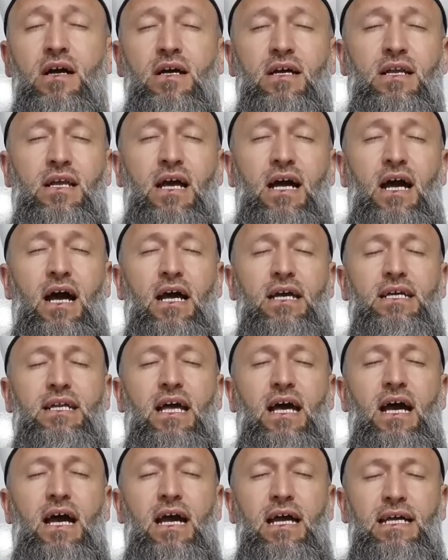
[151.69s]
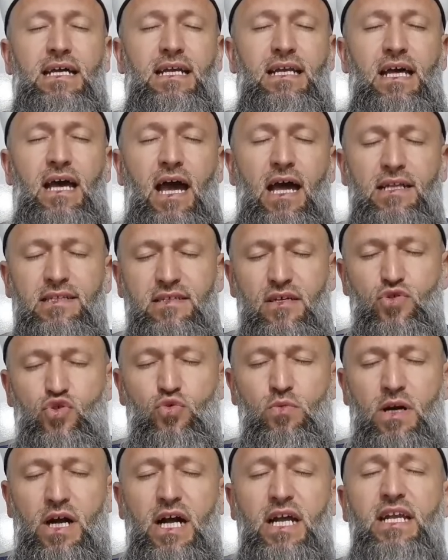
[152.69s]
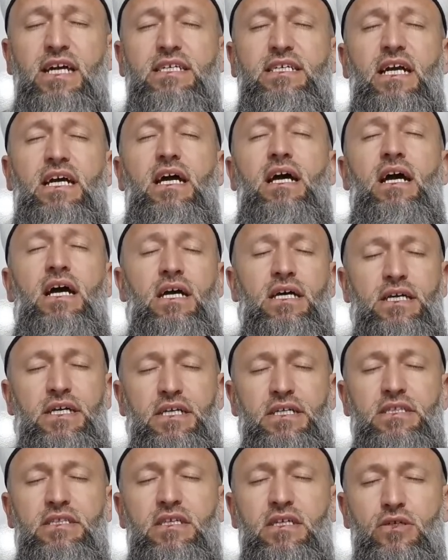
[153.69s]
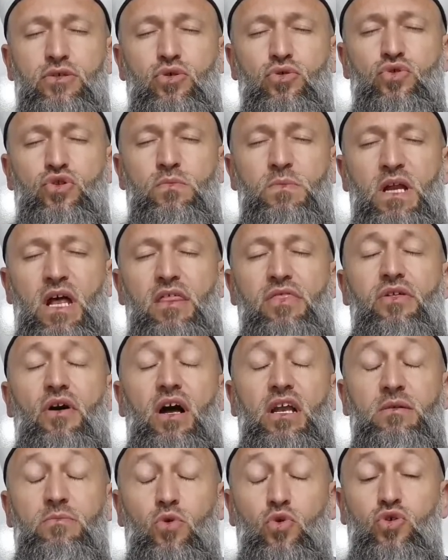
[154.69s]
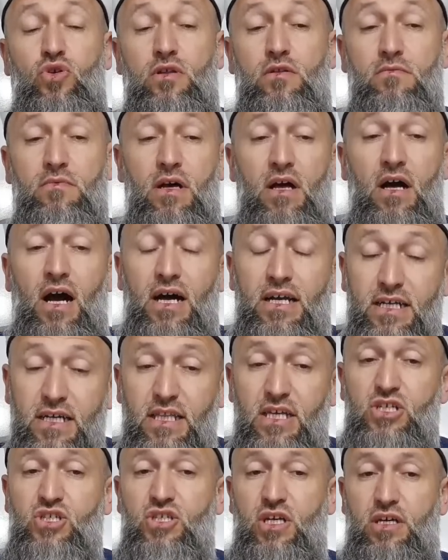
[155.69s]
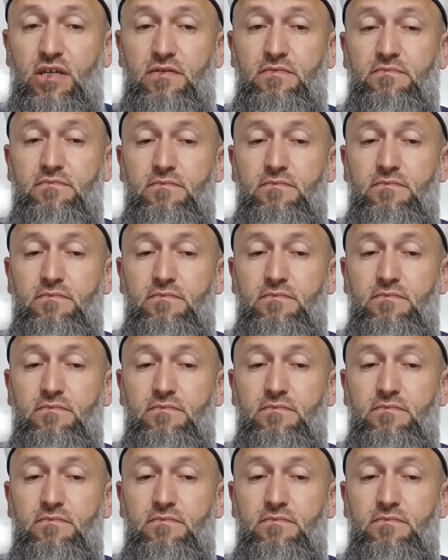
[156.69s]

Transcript: La ilahe illa ente subhaneke inni kuntu minel zalim okuyalım. Arkadaşlar